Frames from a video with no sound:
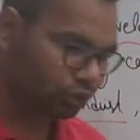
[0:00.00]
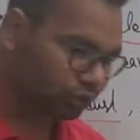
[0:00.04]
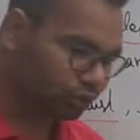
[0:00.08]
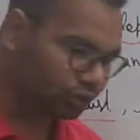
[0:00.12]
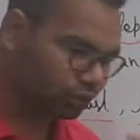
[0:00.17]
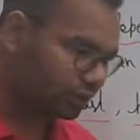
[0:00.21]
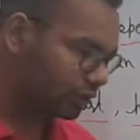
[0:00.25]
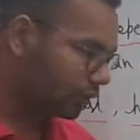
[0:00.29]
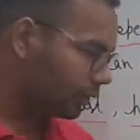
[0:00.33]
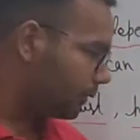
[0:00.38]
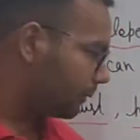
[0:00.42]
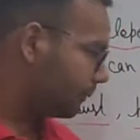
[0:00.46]
जो
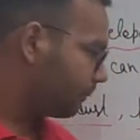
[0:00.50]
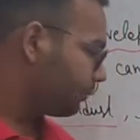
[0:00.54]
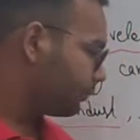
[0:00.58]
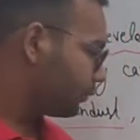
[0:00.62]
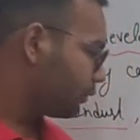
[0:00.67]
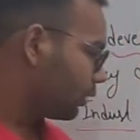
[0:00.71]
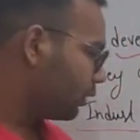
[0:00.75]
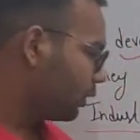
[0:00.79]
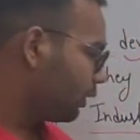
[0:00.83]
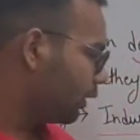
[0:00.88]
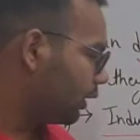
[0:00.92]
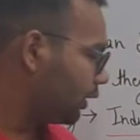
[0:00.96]

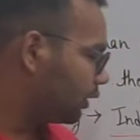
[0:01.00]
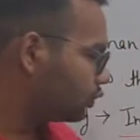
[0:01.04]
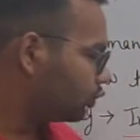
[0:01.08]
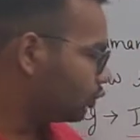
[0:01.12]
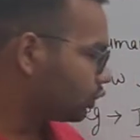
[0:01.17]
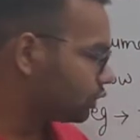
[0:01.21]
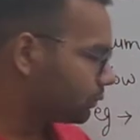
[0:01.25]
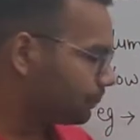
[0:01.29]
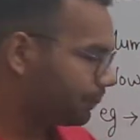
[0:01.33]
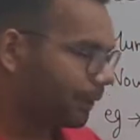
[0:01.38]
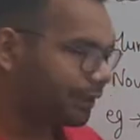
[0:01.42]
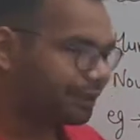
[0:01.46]

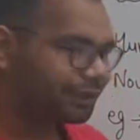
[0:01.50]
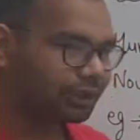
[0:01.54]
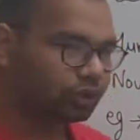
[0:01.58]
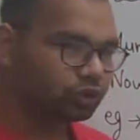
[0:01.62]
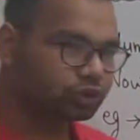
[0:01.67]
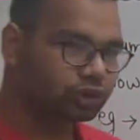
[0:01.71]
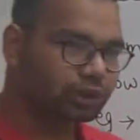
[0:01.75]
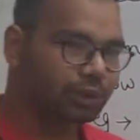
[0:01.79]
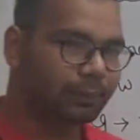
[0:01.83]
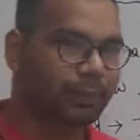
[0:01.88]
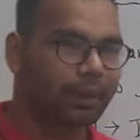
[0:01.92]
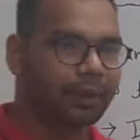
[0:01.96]
जो स्पेस है
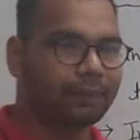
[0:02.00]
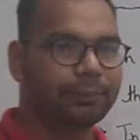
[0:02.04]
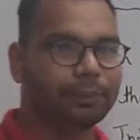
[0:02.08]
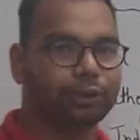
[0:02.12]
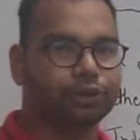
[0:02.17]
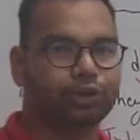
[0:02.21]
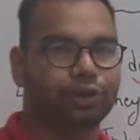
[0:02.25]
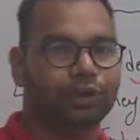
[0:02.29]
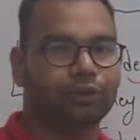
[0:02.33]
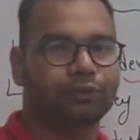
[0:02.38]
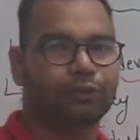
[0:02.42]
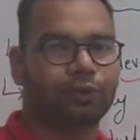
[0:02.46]
उसके बारे
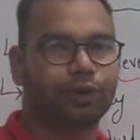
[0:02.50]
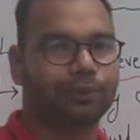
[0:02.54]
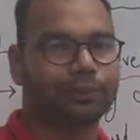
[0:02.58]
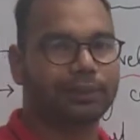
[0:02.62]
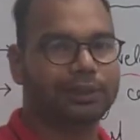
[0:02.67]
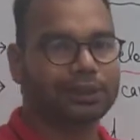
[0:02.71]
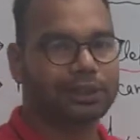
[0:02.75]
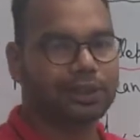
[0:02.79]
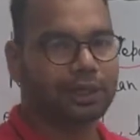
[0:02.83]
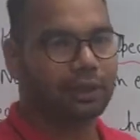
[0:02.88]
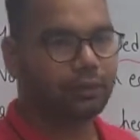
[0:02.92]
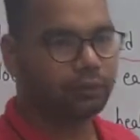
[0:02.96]
में जो
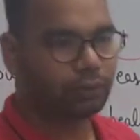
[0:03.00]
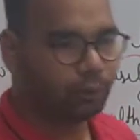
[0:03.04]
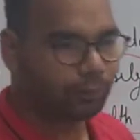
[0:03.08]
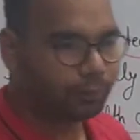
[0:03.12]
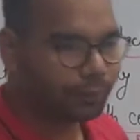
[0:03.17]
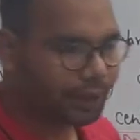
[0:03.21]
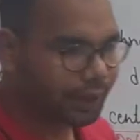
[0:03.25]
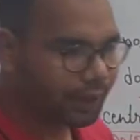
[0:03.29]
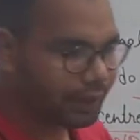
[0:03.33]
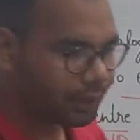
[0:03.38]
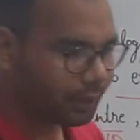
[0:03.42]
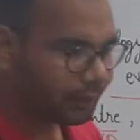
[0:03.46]
इन्फॉर्मेशन है वो
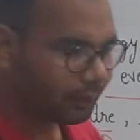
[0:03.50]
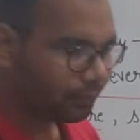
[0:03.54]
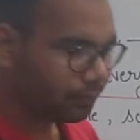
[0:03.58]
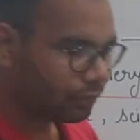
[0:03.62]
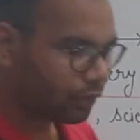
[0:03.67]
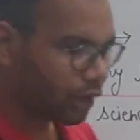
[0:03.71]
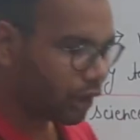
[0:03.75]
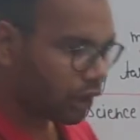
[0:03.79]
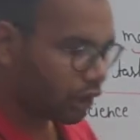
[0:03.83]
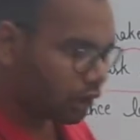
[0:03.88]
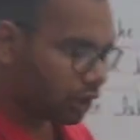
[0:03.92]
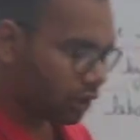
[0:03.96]
मिली
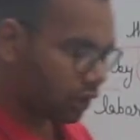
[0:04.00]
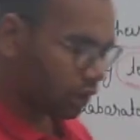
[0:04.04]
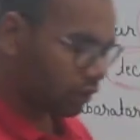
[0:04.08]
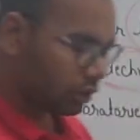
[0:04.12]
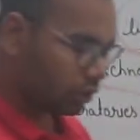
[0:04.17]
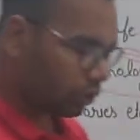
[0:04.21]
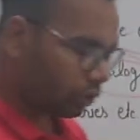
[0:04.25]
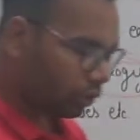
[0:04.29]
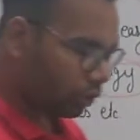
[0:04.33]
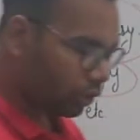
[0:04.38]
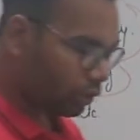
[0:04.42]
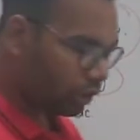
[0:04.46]

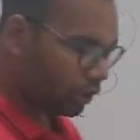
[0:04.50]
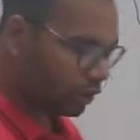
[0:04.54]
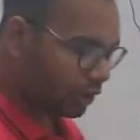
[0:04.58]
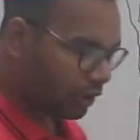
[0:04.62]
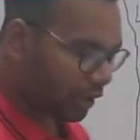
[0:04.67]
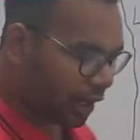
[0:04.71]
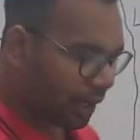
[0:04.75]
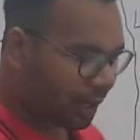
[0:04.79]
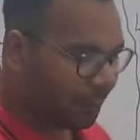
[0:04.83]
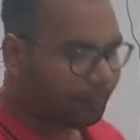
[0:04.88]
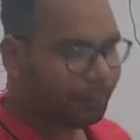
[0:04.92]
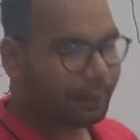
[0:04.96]
तो
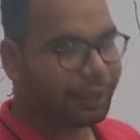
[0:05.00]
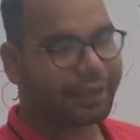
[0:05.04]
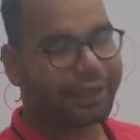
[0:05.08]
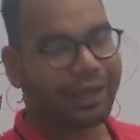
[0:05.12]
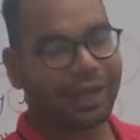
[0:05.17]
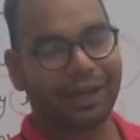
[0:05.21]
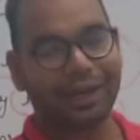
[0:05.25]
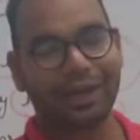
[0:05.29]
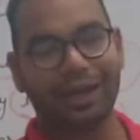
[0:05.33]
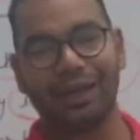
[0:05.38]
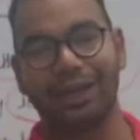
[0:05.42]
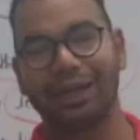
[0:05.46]
यहाँ पे
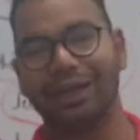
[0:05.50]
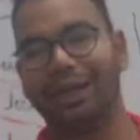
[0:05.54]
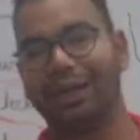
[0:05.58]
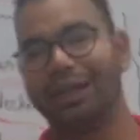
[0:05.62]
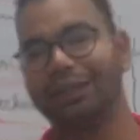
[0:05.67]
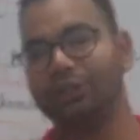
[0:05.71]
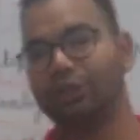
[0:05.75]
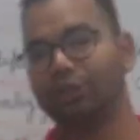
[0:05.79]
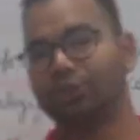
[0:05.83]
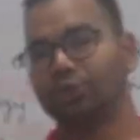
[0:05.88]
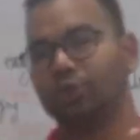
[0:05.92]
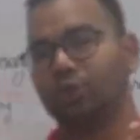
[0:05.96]
क्या कहा
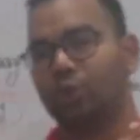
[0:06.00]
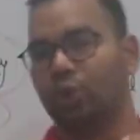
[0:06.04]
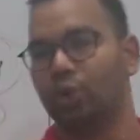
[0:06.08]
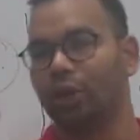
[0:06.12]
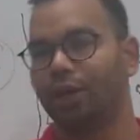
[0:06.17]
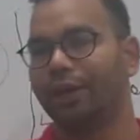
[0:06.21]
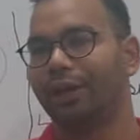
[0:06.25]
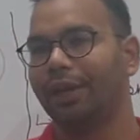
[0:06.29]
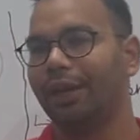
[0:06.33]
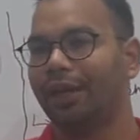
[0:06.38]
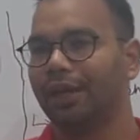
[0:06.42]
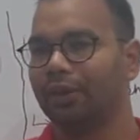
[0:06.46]
गया जो
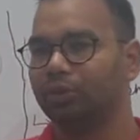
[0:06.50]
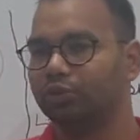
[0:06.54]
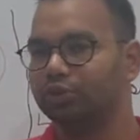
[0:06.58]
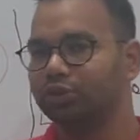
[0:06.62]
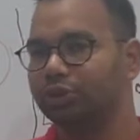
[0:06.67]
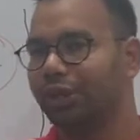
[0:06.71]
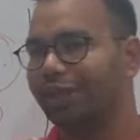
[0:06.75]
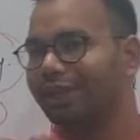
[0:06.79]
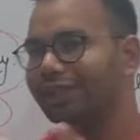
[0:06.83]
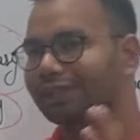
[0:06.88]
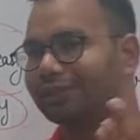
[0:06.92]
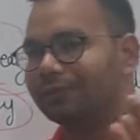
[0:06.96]
स्कॉलर है
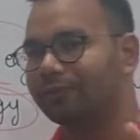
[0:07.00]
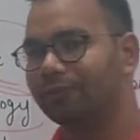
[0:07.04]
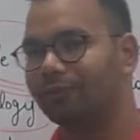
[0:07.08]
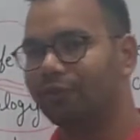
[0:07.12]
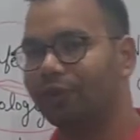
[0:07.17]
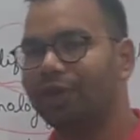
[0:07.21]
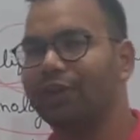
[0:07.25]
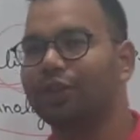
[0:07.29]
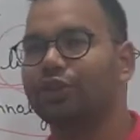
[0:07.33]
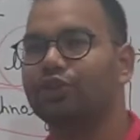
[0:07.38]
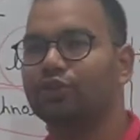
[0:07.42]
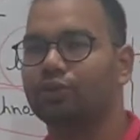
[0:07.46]
उसने इस
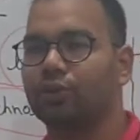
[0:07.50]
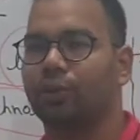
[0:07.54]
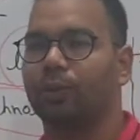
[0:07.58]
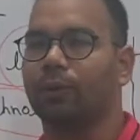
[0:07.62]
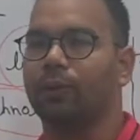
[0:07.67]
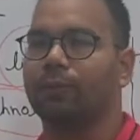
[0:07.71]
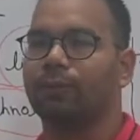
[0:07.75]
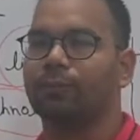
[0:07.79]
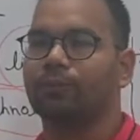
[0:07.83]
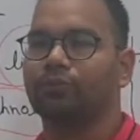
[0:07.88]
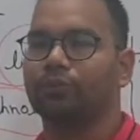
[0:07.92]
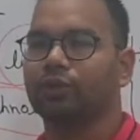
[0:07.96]
फेज़ को
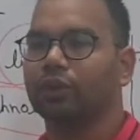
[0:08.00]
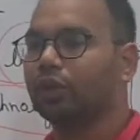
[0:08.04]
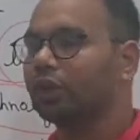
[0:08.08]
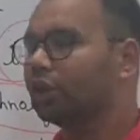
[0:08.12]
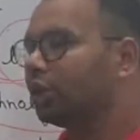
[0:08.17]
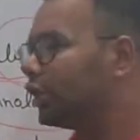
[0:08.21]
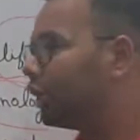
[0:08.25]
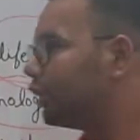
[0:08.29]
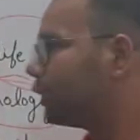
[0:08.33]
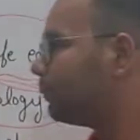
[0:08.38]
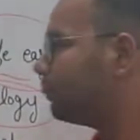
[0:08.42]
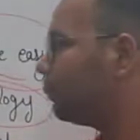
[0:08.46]

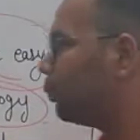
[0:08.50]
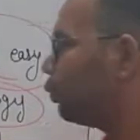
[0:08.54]
इस